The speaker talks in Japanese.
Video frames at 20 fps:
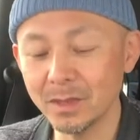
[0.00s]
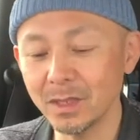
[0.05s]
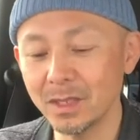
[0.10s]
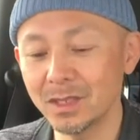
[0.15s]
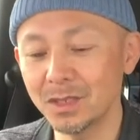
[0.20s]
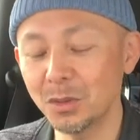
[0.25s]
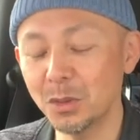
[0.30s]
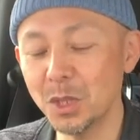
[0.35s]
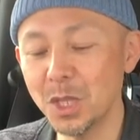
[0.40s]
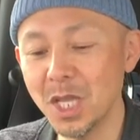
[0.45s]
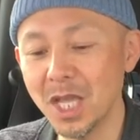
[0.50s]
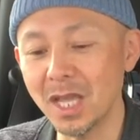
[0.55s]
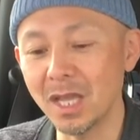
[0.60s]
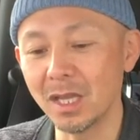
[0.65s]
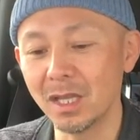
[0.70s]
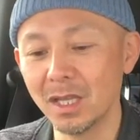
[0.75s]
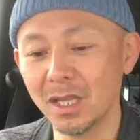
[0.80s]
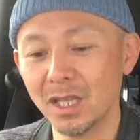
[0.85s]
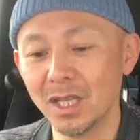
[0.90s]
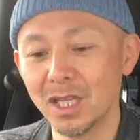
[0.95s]
それで
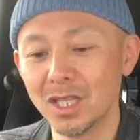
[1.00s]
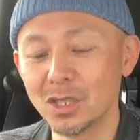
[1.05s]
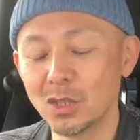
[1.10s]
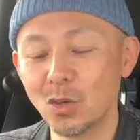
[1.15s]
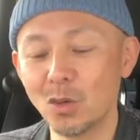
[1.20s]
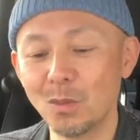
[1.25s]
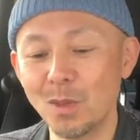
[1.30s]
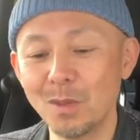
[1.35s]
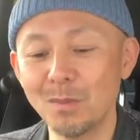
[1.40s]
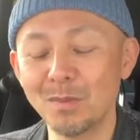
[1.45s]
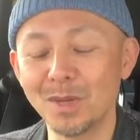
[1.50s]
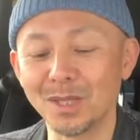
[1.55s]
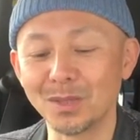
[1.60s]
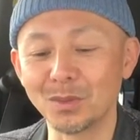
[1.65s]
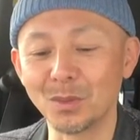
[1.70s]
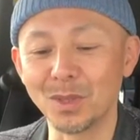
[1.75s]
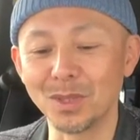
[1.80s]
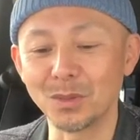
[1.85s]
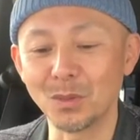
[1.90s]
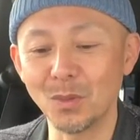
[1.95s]
そのメンバー
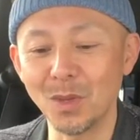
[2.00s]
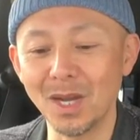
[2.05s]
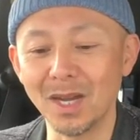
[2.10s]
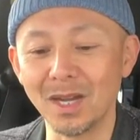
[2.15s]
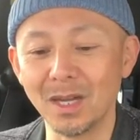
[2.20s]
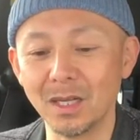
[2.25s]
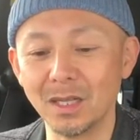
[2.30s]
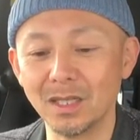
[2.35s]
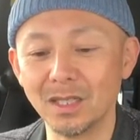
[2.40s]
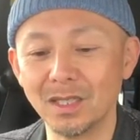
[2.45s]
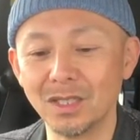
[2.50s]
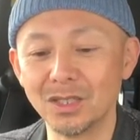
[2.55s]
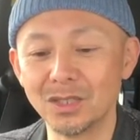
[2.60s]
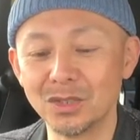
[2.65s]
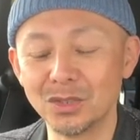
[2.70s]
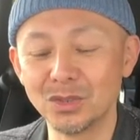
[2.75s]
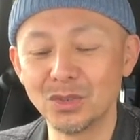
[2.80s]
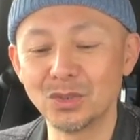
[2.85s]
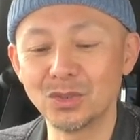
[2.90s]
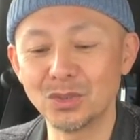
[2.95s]
とかとは
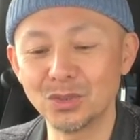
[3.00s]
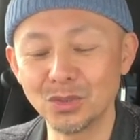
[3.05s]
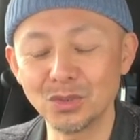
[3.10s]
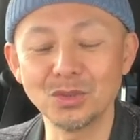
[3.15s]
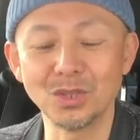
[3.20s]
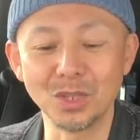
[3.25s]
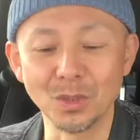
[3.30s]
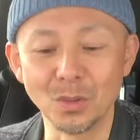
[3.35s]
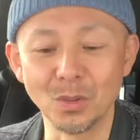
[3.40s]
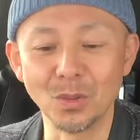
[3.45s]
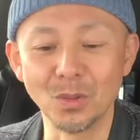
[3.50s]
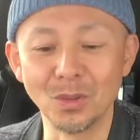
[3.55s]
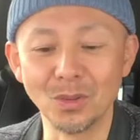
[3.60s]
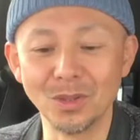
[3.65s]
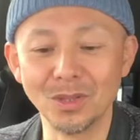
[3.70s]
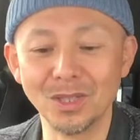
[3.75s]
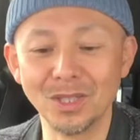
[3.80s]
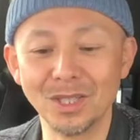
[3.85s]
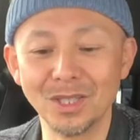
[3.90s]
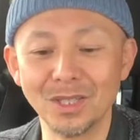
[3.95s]
徐々に徐々にこ
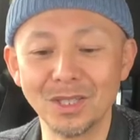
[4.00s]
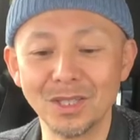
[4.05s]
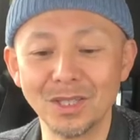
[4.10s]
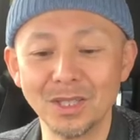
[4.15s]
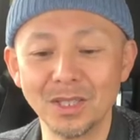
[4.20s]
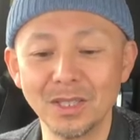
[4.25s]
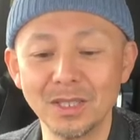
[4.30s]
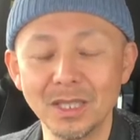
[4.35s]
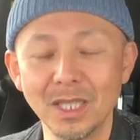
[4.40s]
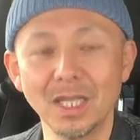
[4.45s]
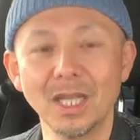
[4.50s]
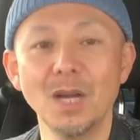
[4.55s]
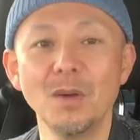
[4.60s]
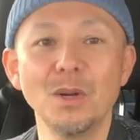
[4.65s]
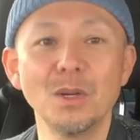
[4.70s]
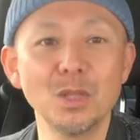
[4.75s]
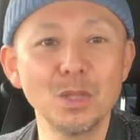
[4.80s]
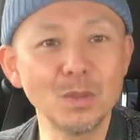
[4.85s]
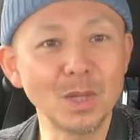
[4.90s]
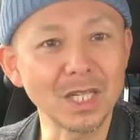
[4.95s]
う仲
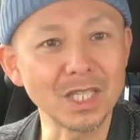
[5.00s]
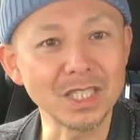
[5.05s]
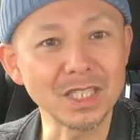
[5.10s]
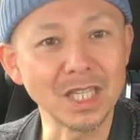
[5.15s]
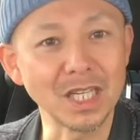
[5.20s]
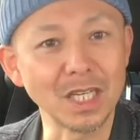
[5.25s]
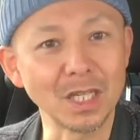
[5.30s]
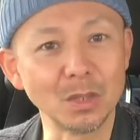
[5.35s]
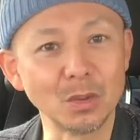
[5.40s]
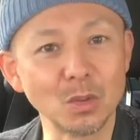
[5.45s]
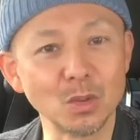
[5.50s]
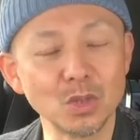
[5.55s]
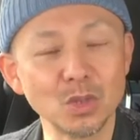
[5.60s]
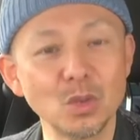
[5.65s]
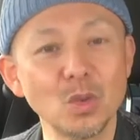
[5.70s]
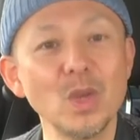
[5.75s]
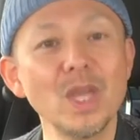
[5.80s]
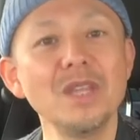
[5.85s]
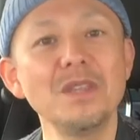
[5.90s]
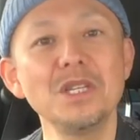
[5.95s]
悪いわけじゃないけど
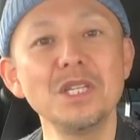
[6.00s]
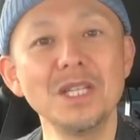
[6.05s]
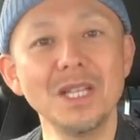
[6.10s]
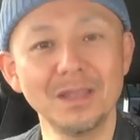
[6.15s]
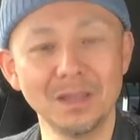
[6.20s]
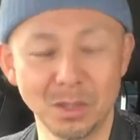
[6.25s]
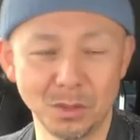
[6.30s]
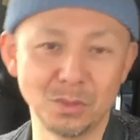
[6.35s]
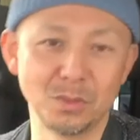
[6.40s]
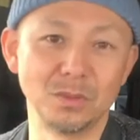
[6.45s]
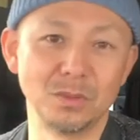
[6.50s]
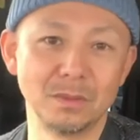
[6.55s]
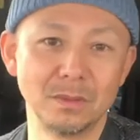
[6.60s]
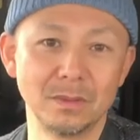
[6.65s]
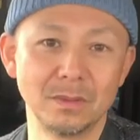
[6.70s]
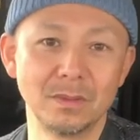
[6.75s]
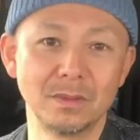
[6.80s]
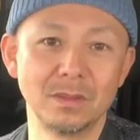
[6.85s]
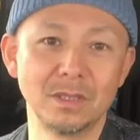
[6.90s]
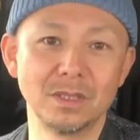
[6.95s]
疎遠になってくる
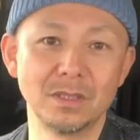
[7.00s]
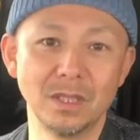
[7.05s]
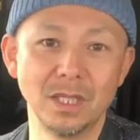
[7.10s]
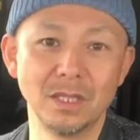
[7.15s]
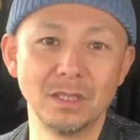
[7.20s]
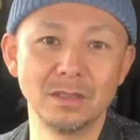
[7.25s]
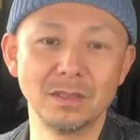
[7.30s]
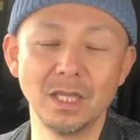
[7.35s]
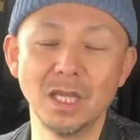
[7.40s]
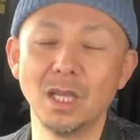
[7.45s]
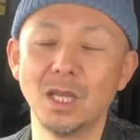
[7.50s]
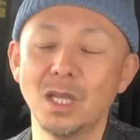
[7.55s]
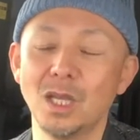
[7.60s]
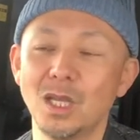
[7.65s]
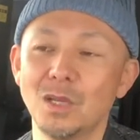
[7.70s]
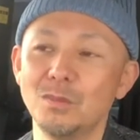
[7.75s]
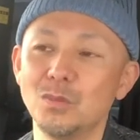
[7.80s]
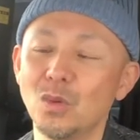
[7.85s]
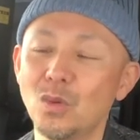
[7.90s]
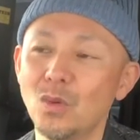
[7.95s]
んですね。で
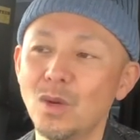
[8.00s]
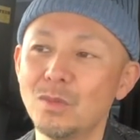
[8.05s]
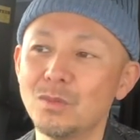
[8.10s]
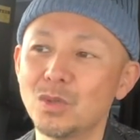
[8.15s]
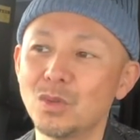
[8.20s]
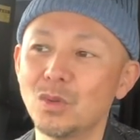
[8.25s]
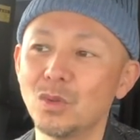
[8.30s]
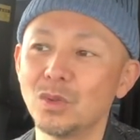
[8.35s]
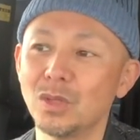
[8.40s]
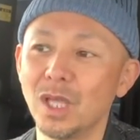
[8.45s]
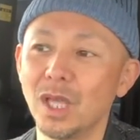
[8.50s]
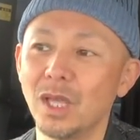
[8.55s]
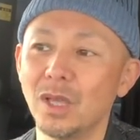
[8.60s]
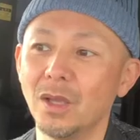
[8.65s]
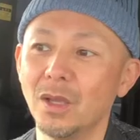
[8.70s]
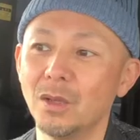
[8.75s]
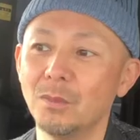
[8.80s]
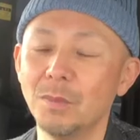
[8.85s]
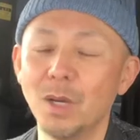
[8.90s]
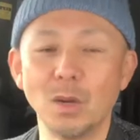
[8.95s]
向こうは向こうで、
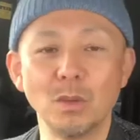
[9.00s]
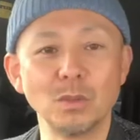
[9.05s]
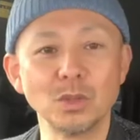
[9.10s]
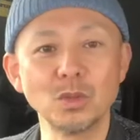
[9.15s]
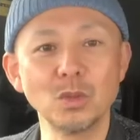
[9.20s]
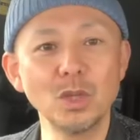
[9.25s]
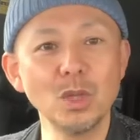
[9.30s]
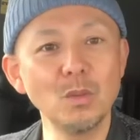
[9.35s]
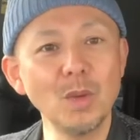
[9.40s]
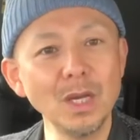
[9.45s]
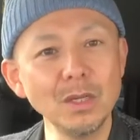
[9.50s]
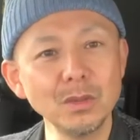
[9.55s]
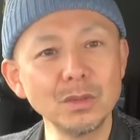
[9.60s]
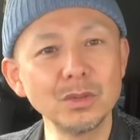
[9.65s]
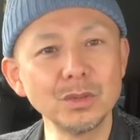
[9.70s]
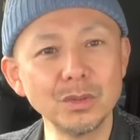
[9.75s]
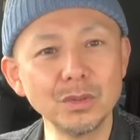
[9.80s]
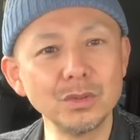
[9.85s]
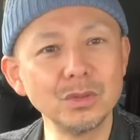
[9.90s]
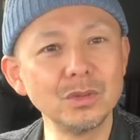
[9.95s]
まあそれ悪
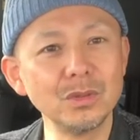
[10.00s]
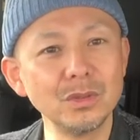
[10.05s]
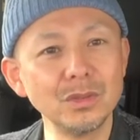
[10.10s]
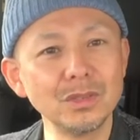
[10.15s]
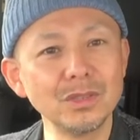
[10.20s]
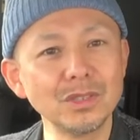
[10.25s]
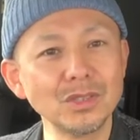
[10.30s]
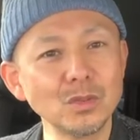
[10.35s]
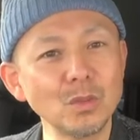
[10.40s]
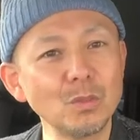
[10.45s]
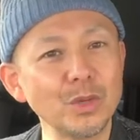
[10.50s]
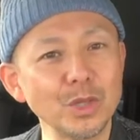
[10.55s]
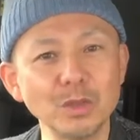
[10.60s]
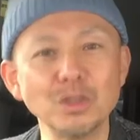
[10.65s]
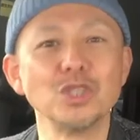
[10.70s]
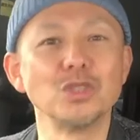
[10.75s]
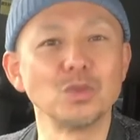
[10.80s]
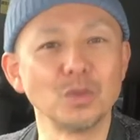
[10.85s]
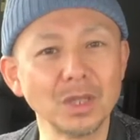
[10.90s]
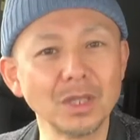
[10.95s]
く言う人もいる
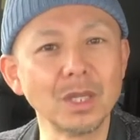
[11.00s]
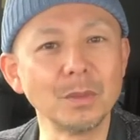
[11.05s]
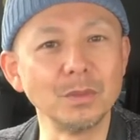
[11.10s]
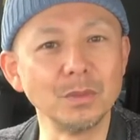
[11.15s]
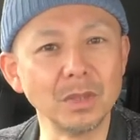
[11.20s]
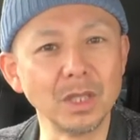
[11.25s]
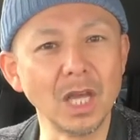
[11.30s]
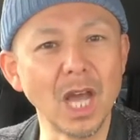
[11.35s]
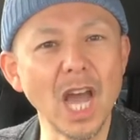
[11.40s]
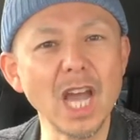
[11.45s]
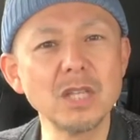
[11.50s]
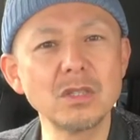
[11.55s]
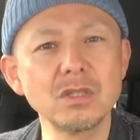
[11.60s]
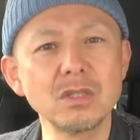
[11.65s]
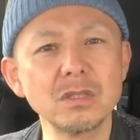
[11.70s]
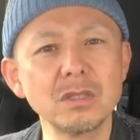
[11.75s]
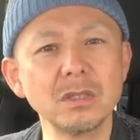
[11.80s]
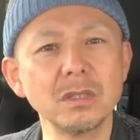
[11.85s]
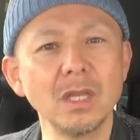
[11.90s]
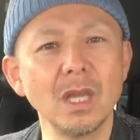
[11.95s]
でしょうね、多分ね。あい
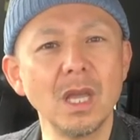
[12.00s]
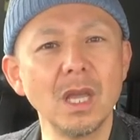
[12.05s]
つ